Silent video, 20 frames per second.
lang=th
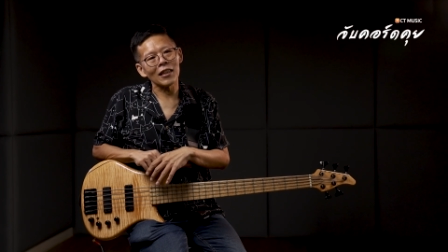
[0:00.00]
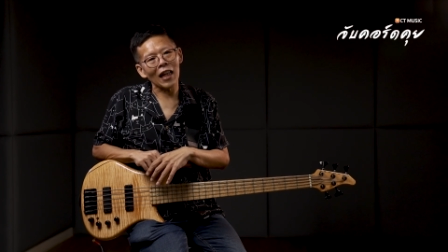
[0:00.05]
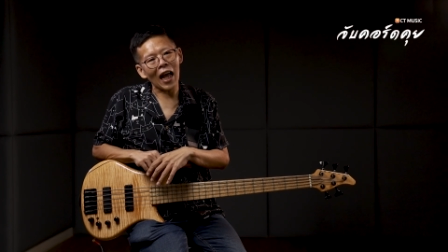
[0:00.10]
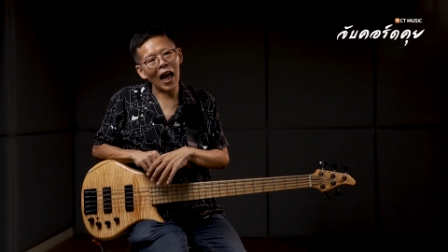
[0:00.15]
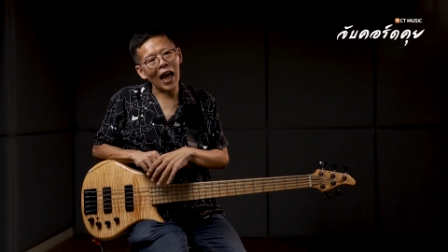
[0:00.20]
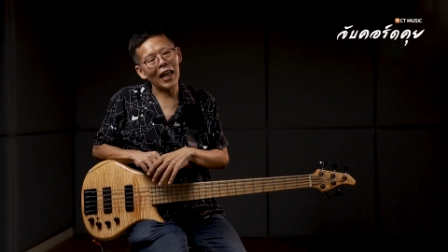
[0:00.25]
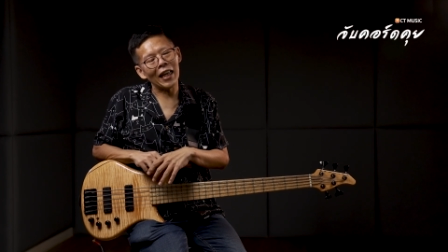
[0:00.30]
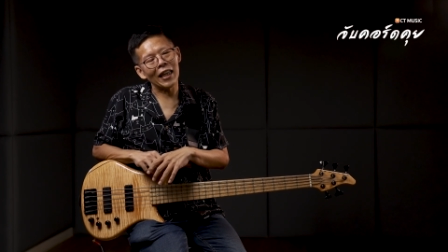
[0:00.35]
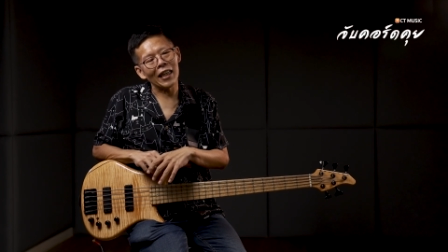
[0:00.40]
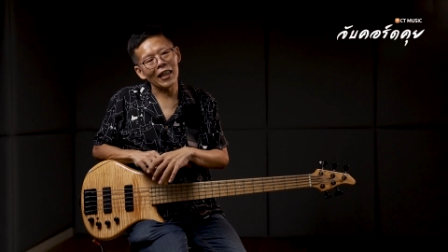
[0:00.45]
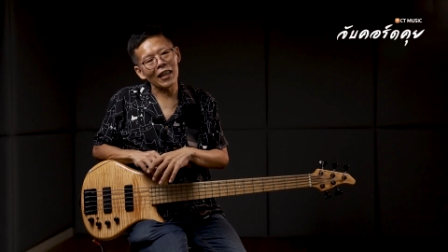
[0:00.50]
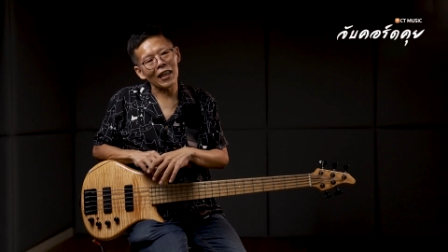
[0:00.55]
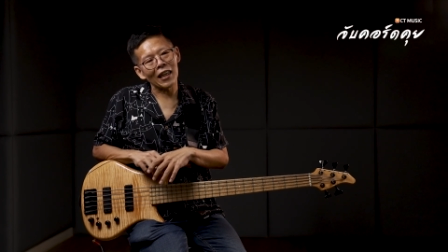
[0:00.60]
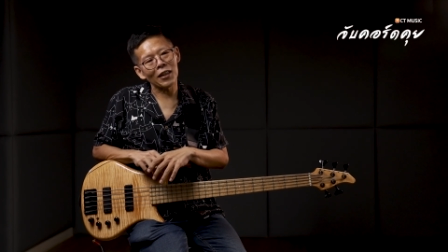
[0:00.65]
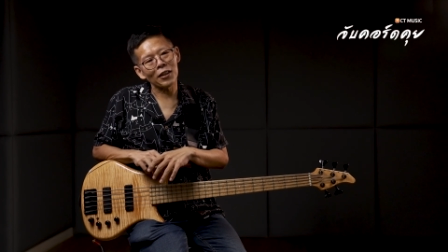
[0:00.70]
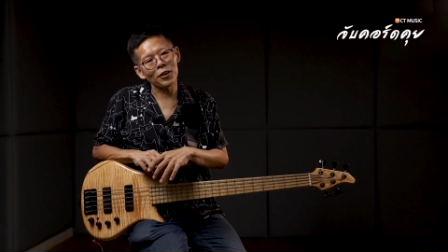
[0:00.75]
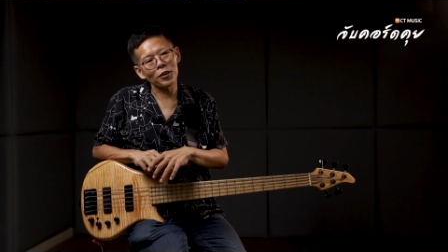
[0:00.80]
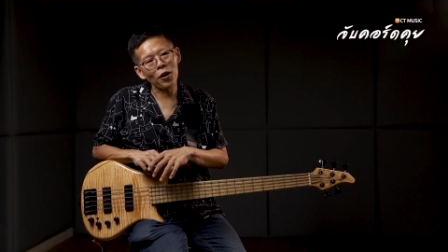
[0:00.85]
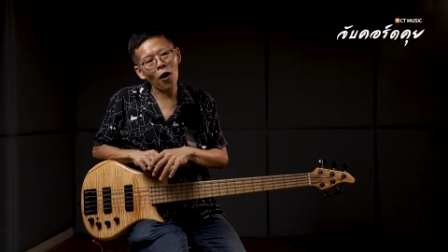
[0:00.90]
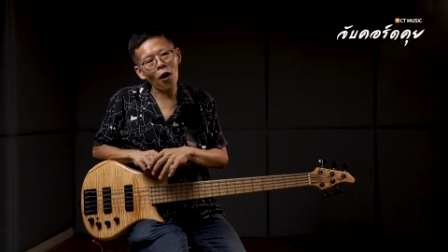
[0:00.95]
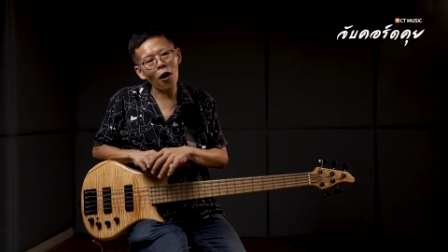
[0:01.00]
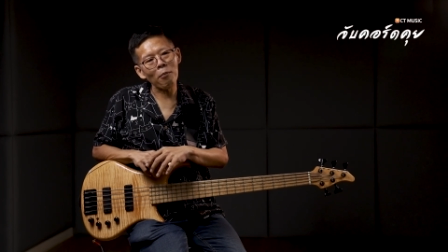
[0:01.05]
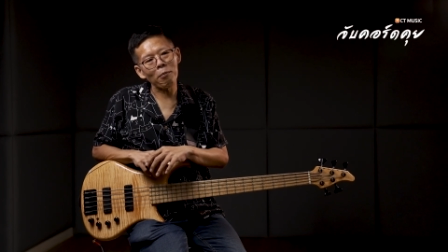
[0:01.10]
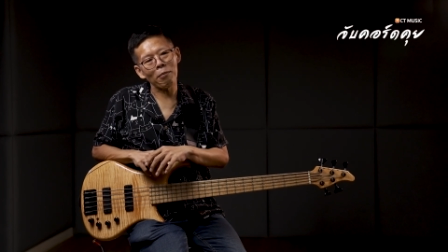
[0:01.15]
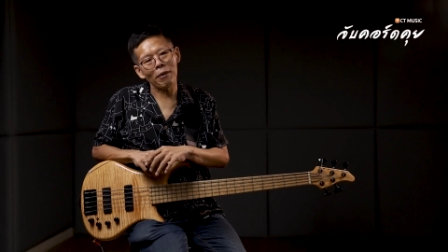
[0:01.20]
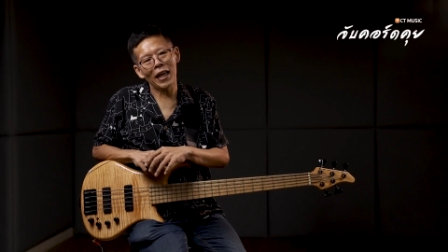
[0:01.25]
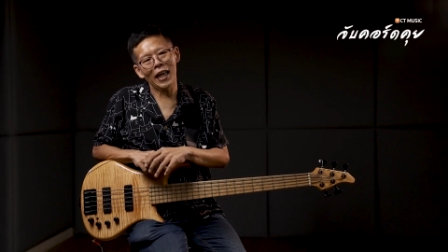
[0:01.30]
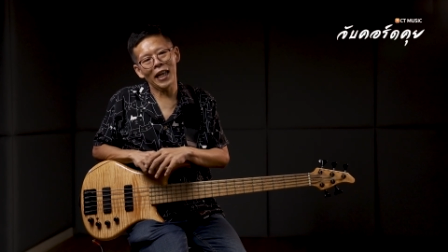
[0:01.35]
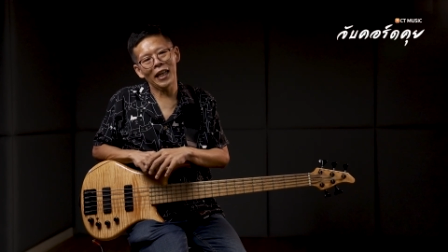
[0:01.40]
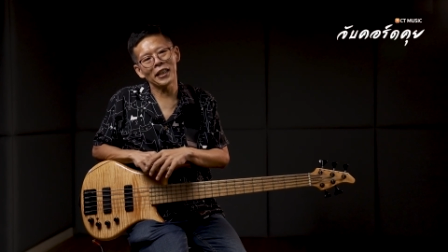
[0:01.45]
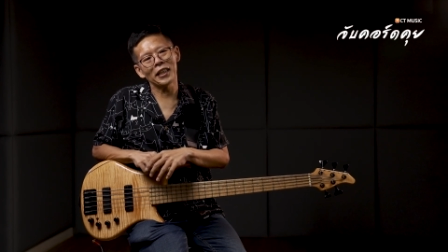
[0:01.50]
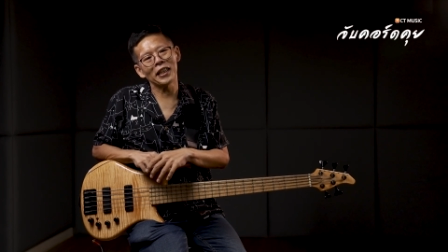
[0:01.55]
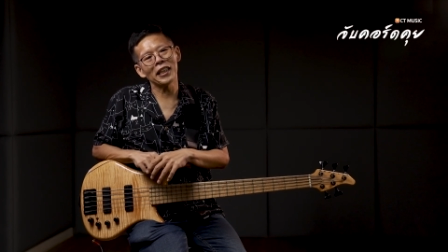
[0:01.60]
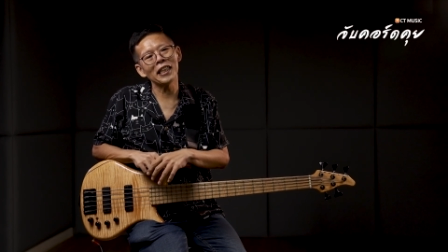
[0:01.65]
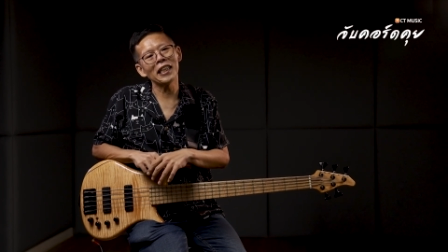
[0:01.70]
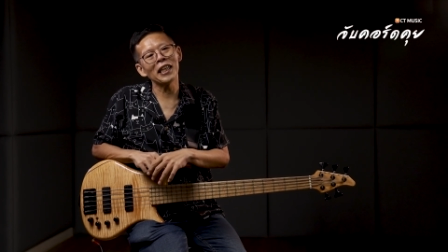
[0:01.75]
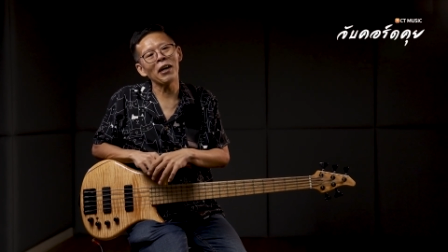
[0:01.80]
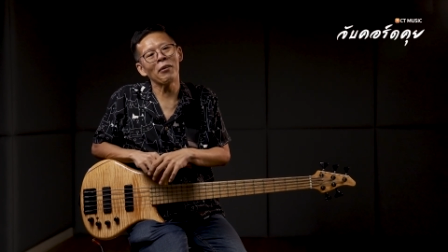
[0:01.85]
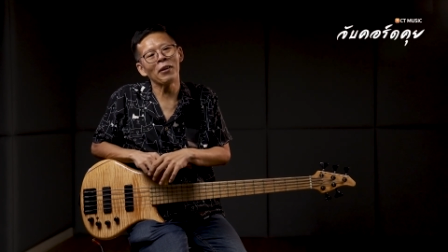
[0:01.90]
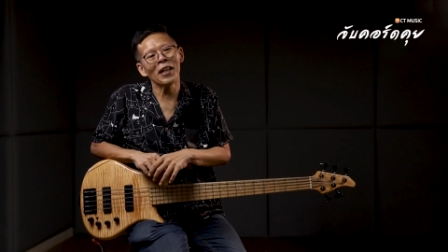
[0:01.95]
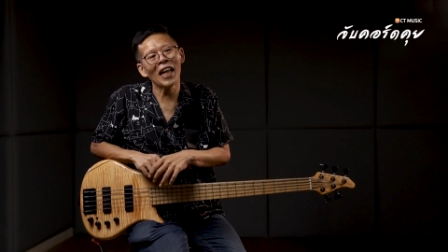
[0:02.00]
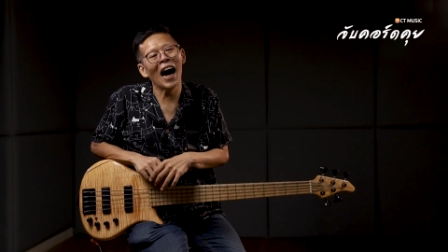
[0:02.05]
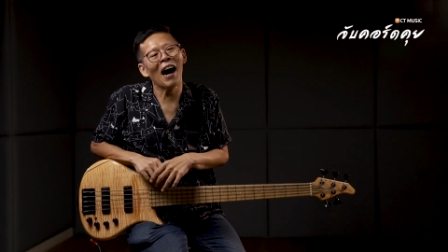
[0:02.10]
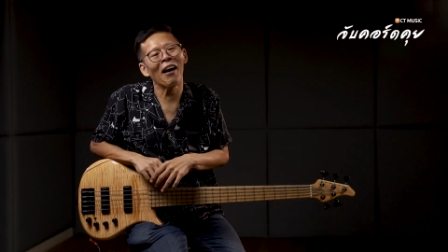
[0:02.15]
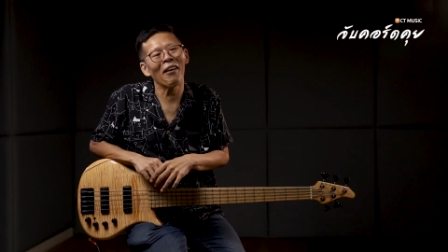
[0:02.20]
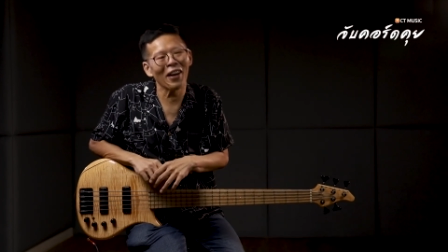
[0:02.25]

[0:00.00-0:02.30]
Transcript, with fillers: ไทยเขาชอบเพลงชื่อยา